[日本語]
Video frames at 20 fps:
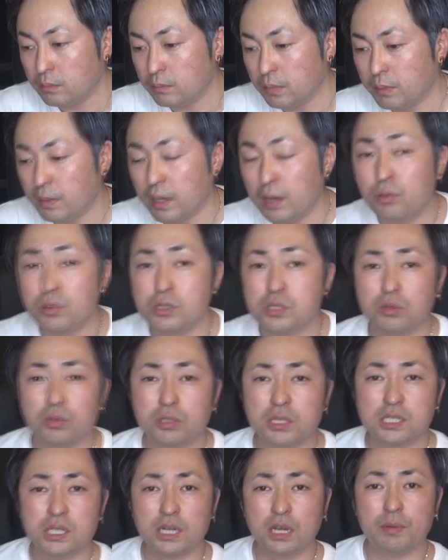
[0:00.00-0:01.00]
まあ埋没
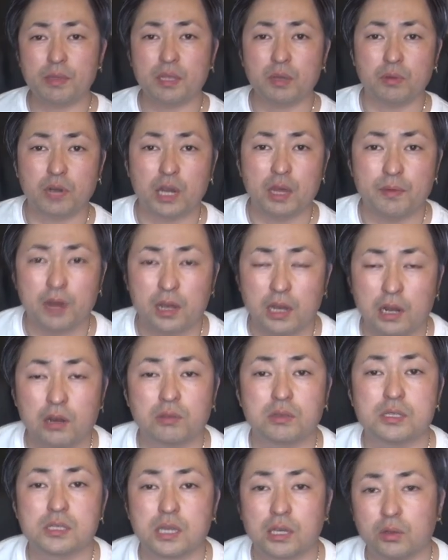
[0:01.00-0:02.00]
法って調べてもらえば分か
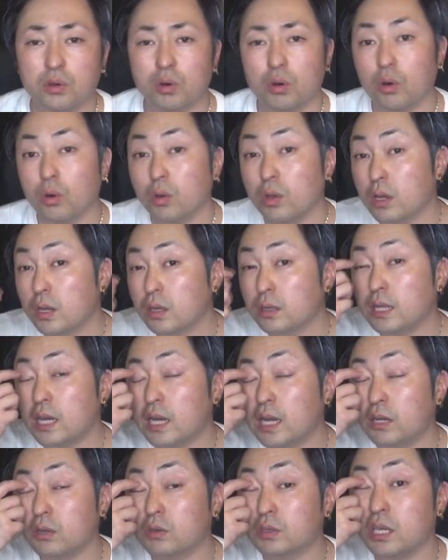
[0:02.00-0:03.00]
るんですけど、
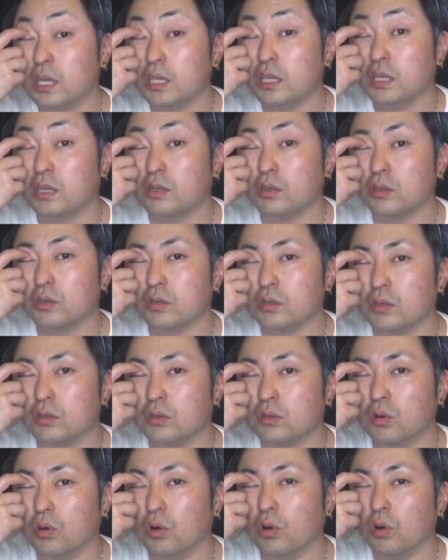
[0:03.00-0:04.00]
中の筋
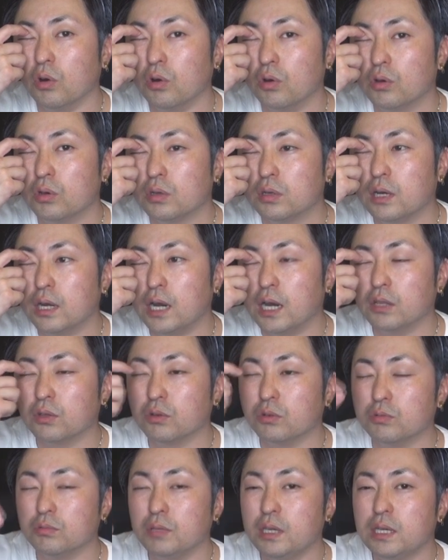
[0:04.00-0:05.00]
肉をあ
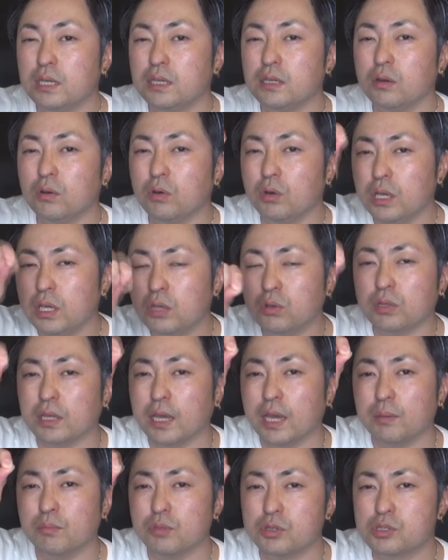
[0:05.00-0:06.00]
の糸
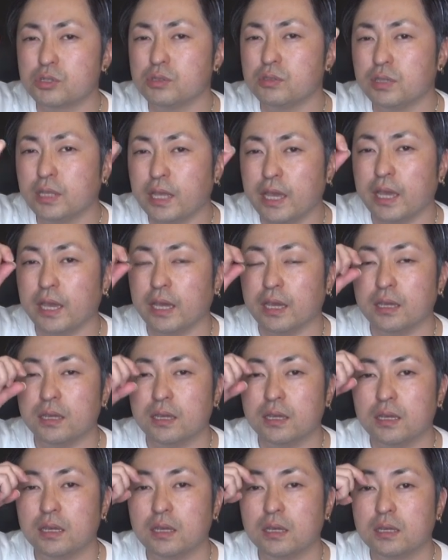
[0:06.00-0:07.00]
で結んで、
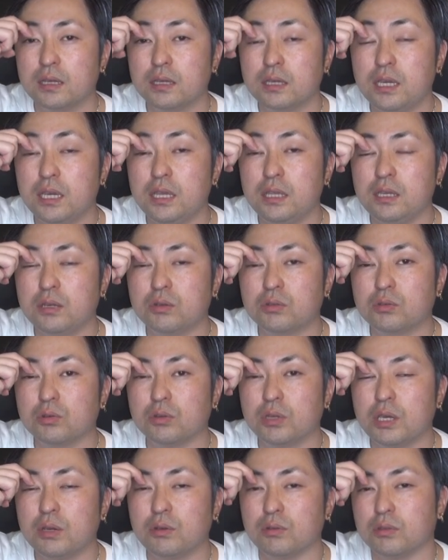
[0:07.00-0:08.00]
筋肉
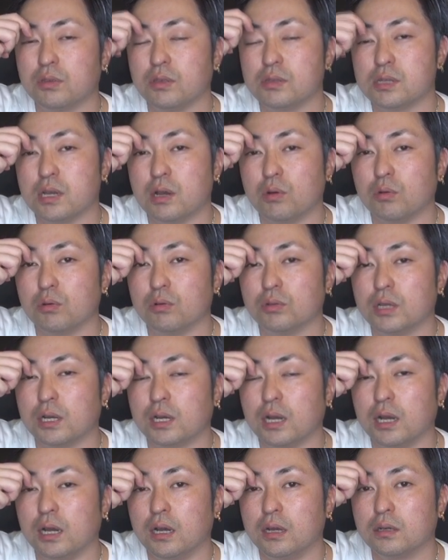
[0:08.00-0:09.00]
と皮膚っていうんですか、こうな
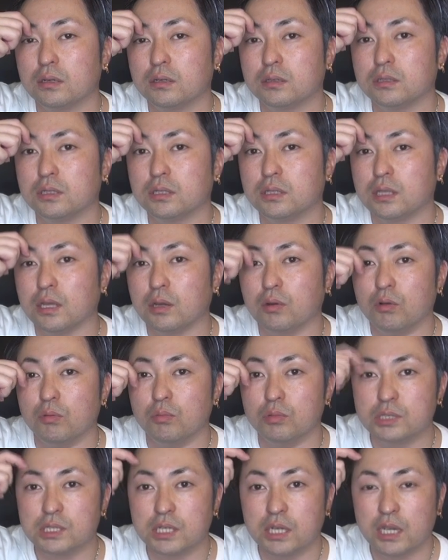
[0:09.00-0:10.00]
んかグイッてこ
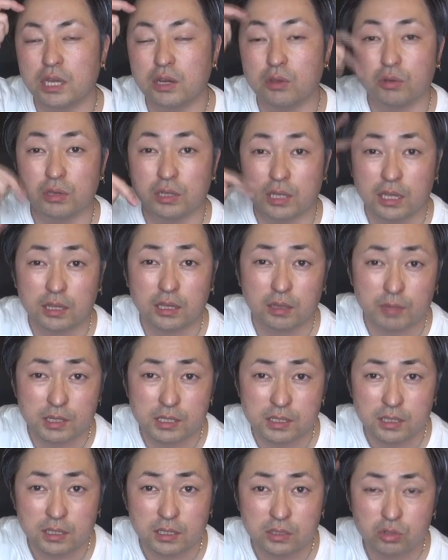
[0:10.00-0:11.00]
う持ち上げるようになってま
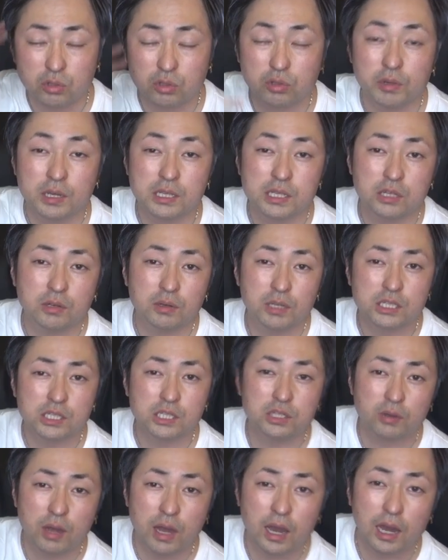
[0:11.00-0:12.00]
す。ちょっとごめんなさい、詳し
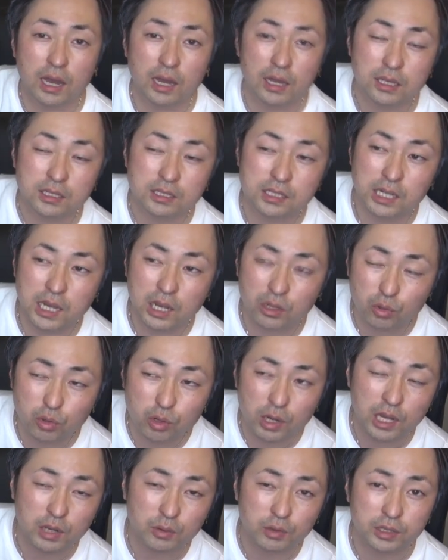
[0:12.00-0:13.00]
くは違う
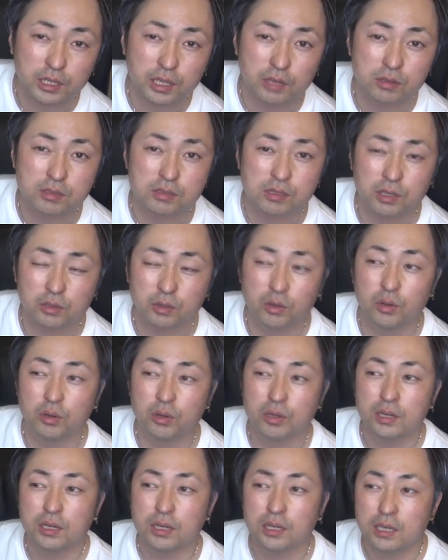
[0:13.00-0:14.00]
動画でも言ってるんですけど
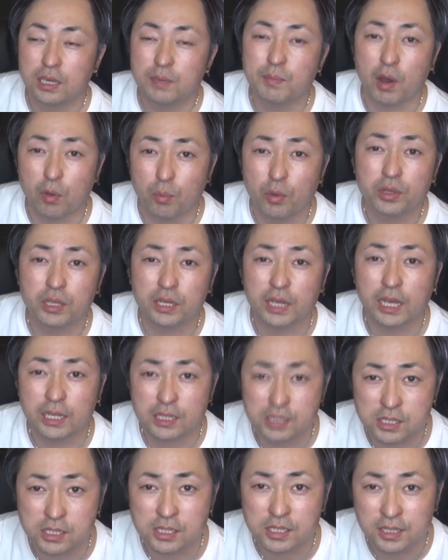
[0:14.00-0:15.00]
今覚えてない
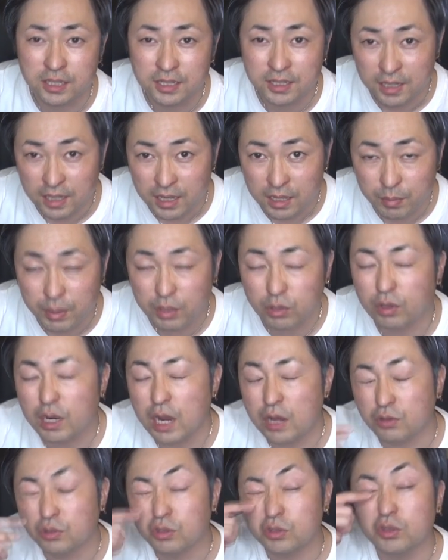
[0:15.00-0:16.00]
です、まあ、とに
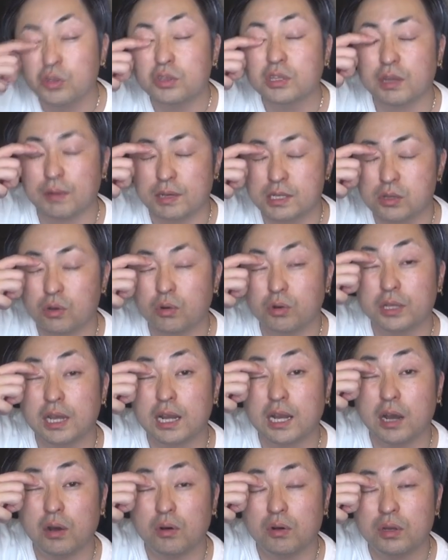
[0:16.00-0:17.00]
かく縫ってます、ここ
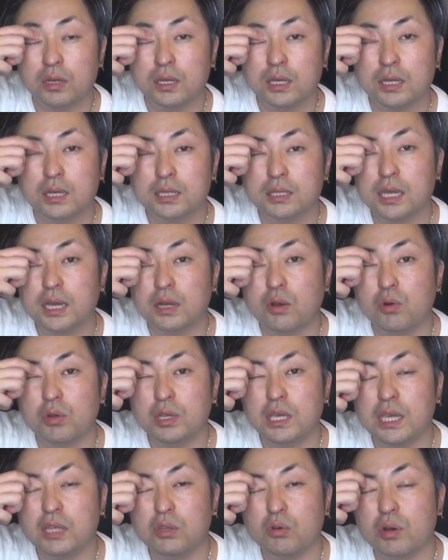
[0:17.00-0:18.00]
中を。でこ
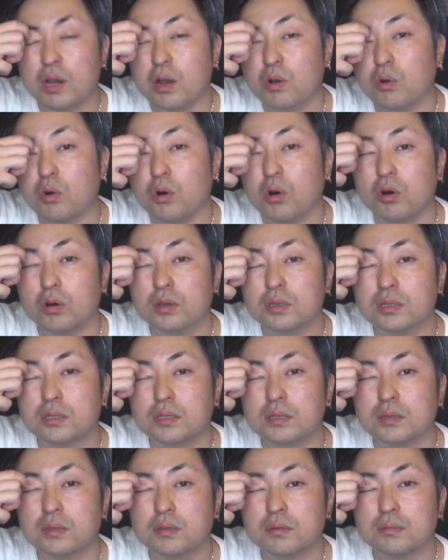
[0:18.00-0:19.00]
こに糸がこう
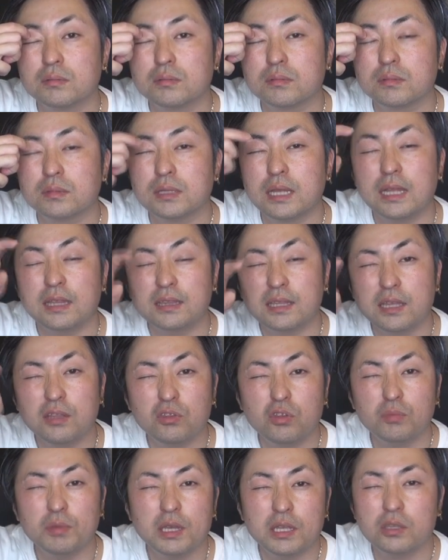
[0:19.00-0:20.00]
何
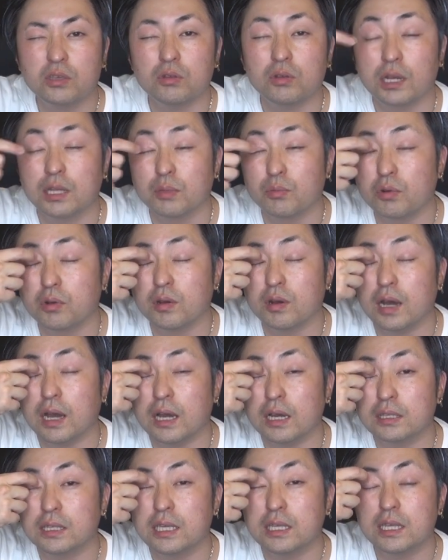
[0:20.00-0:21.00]
点止めっていうのがあって、僕
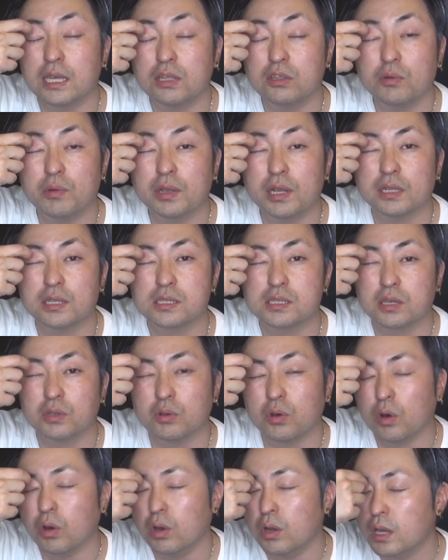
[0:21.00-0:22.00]
はにてん止めなんですけ
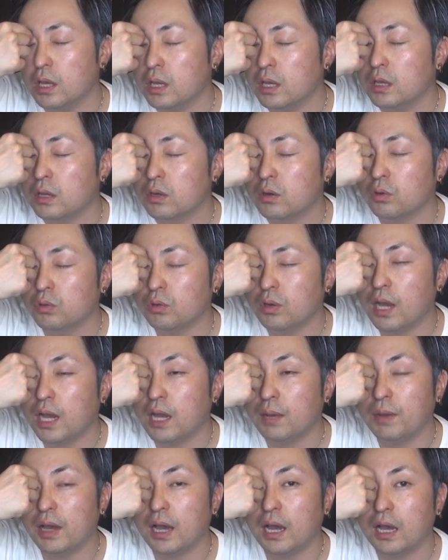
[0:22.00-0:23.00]
ど、この
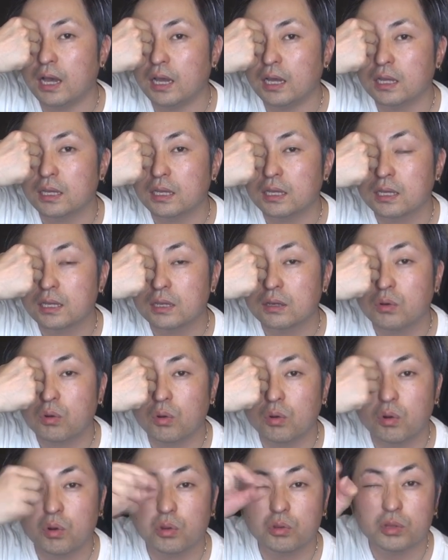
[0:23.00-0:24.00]
幅、
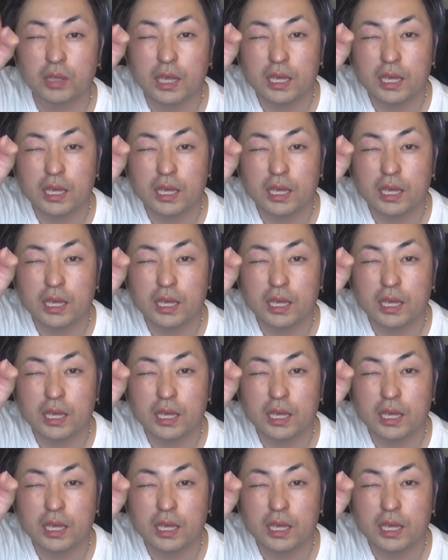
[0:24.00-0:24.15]
ここの